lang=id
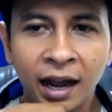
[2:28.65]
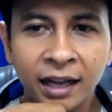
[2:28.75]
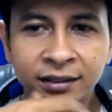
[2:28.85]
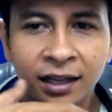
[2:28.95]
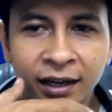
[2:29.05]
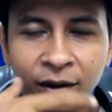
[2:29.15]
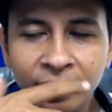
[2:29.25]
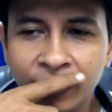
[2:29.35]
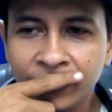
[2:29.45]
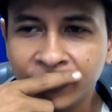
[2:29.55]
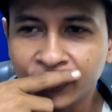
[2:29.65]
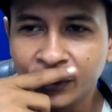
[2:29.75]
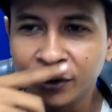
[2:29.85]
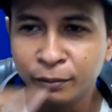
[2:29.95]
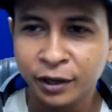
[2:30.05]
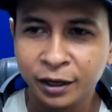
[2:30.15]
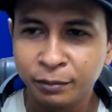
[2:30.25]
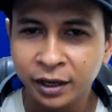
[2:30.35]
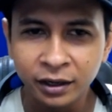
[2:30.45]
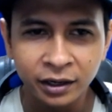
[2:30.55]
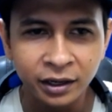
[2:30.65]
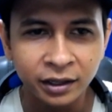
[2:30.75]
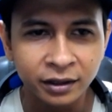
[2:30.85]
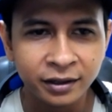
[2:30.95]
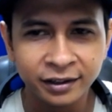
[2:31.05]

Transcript: Asalnya ada fotonya kok begini-begini. Gitu.